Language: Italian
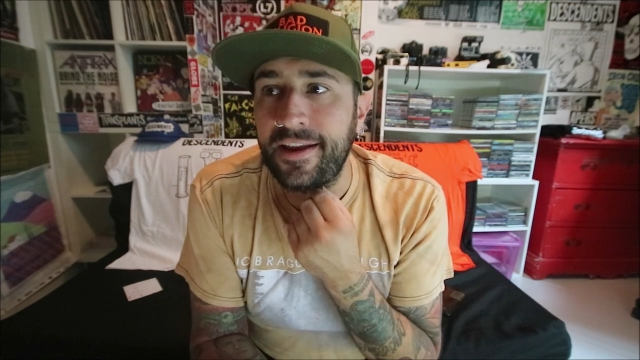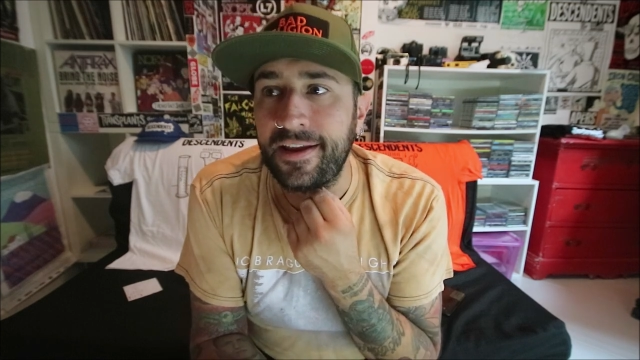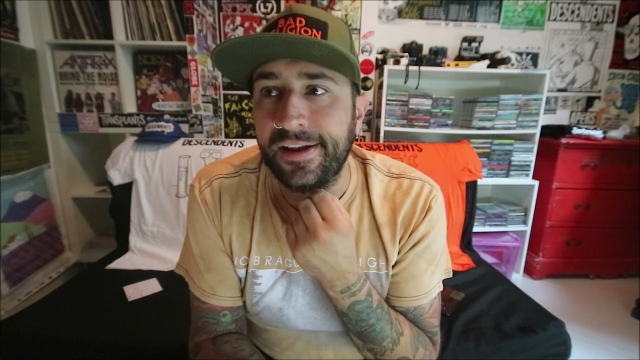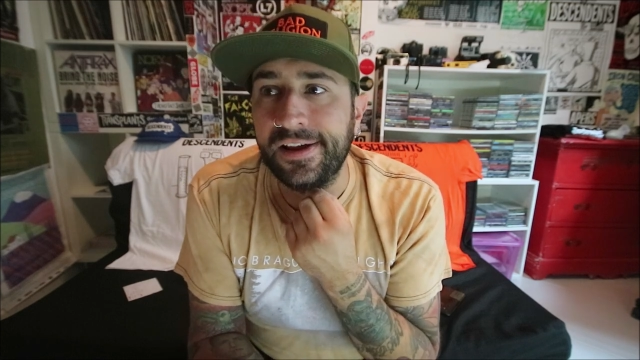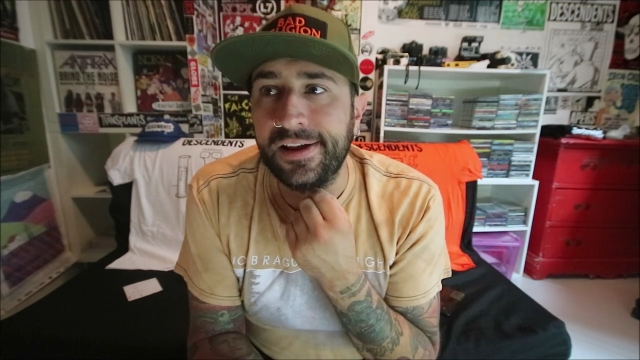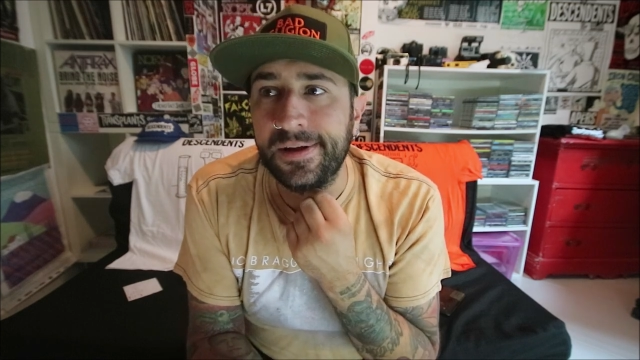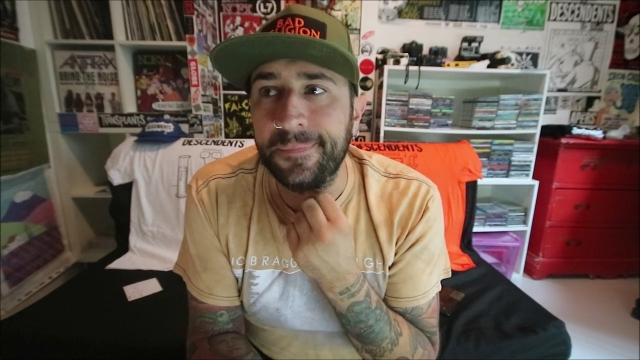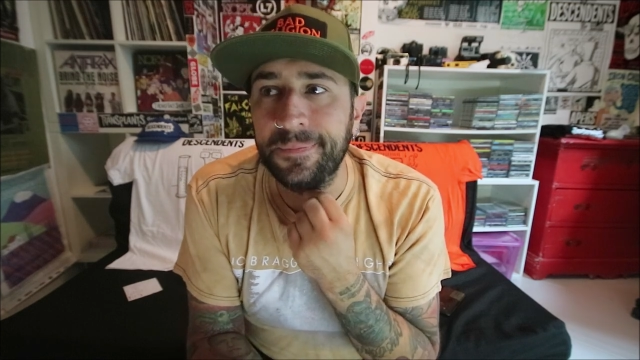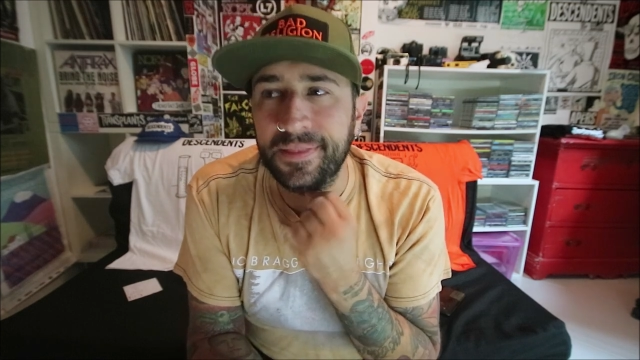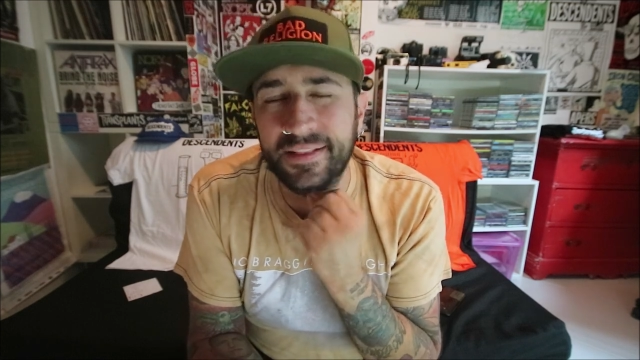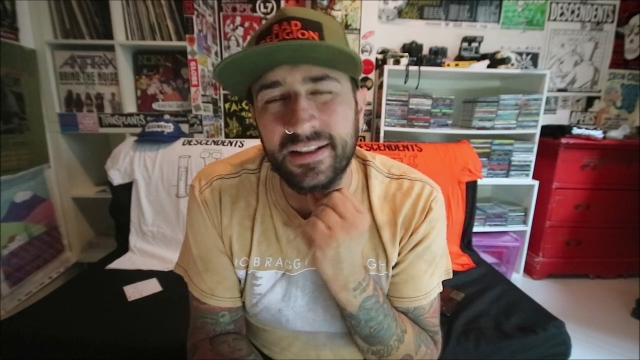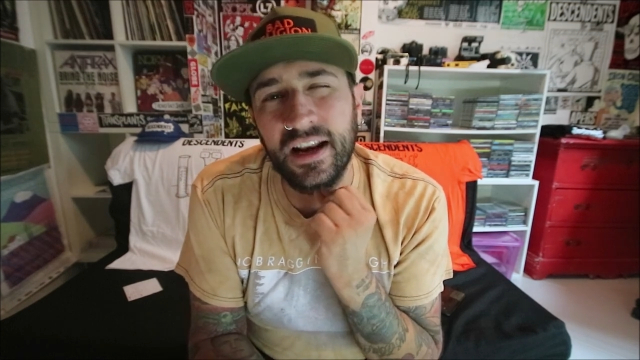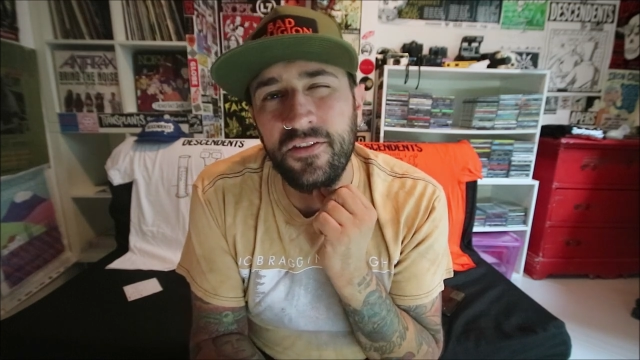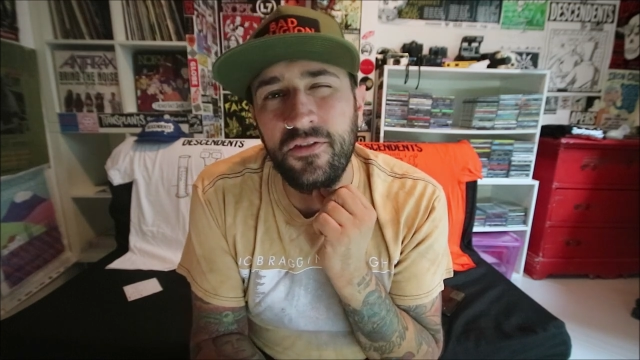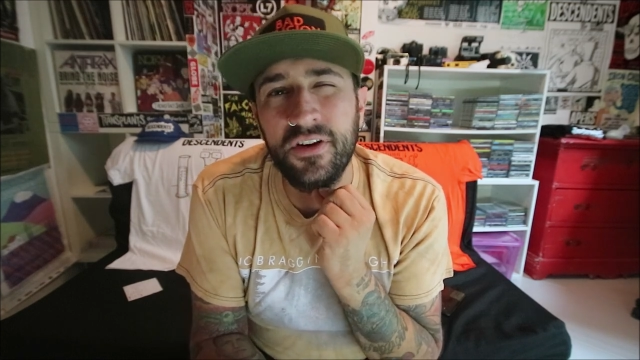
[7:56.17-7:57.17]
è un
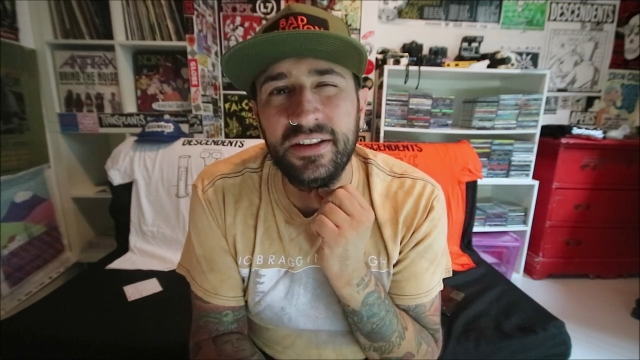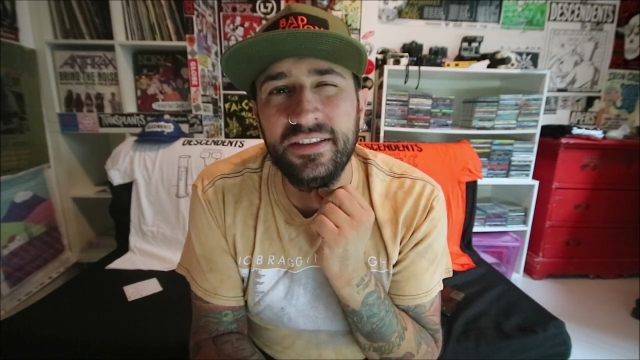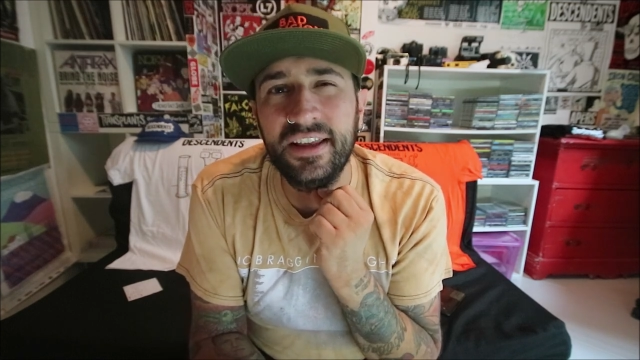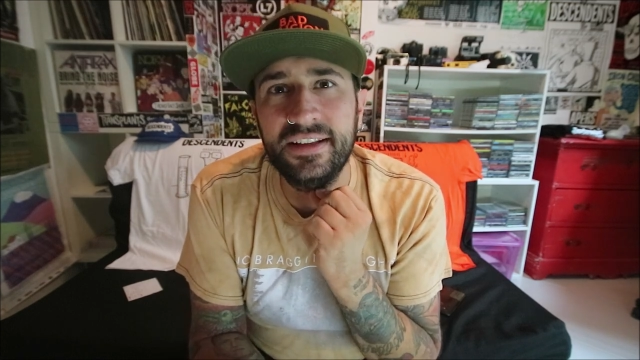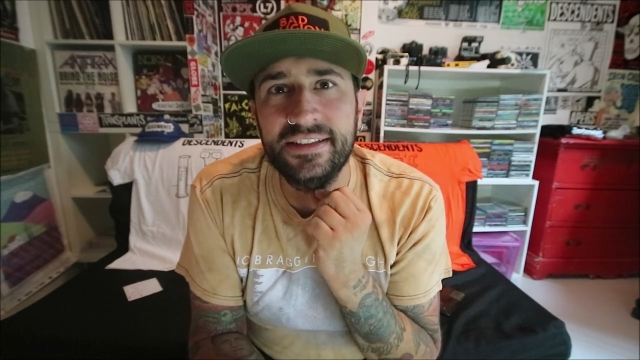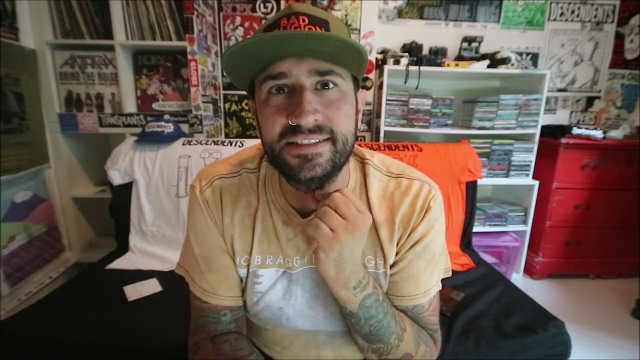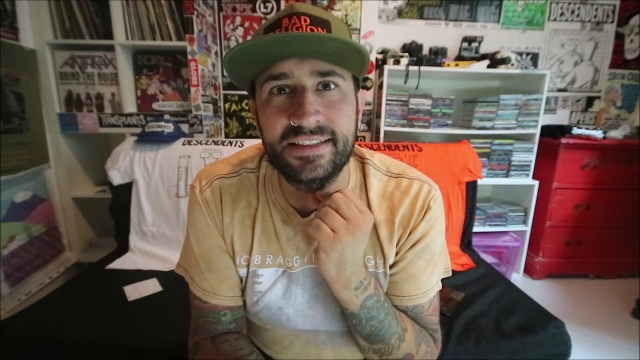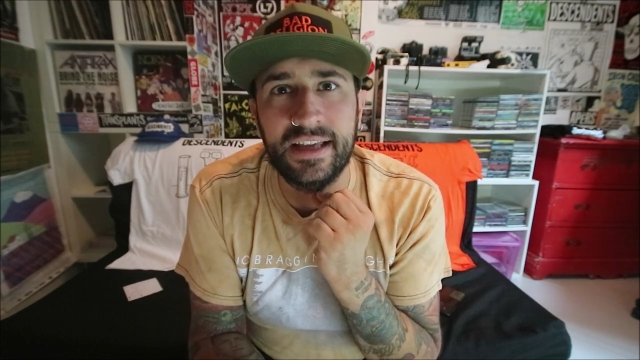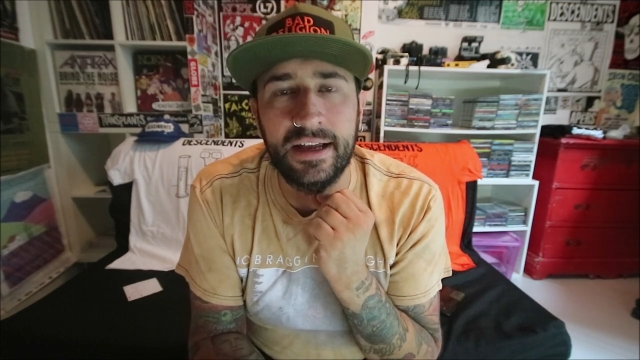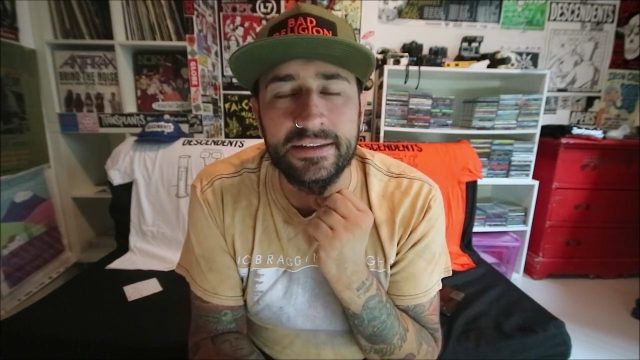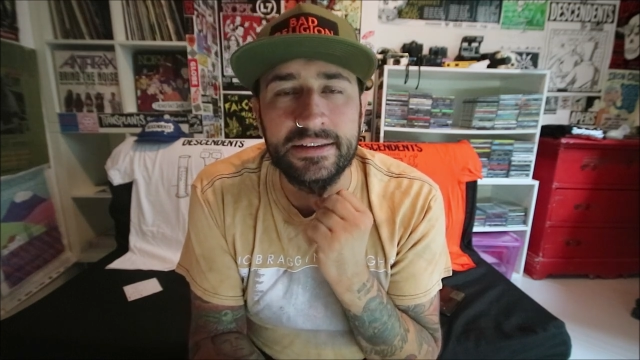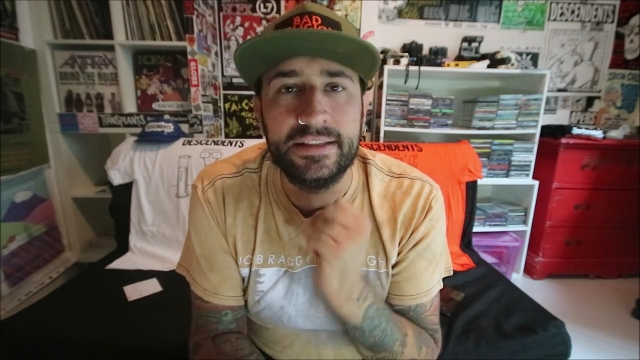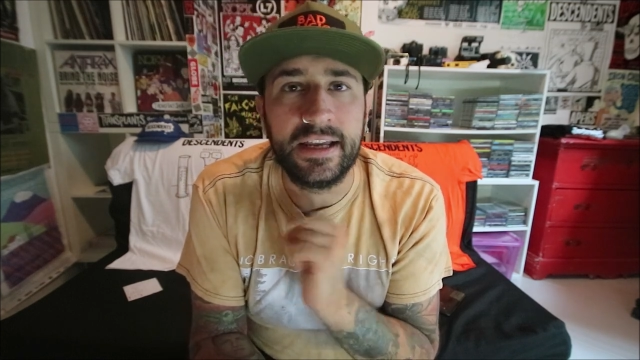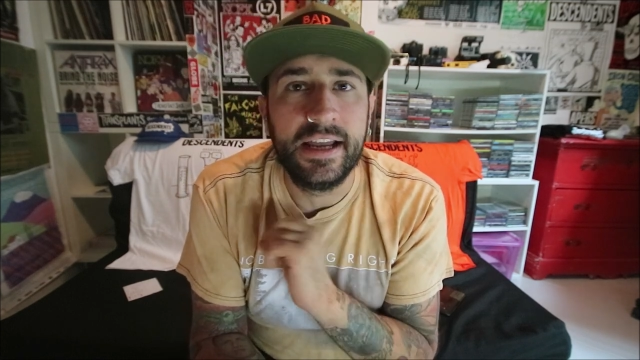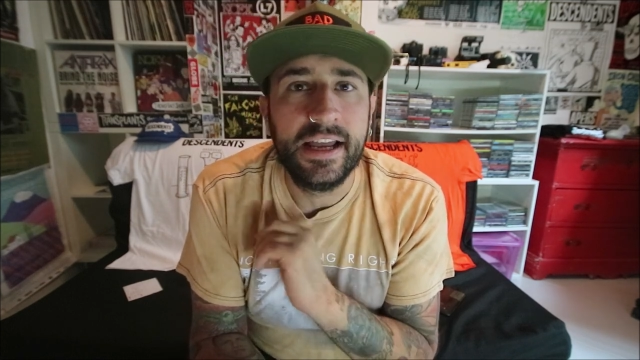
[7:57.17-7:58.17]
lavoro
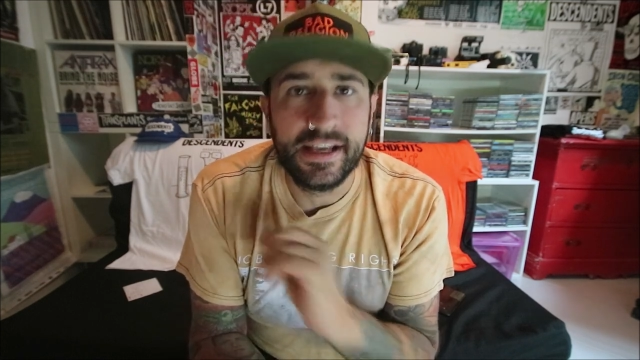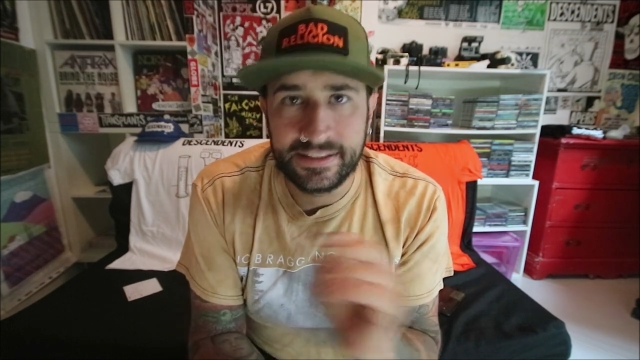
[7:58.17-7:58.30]
interessante,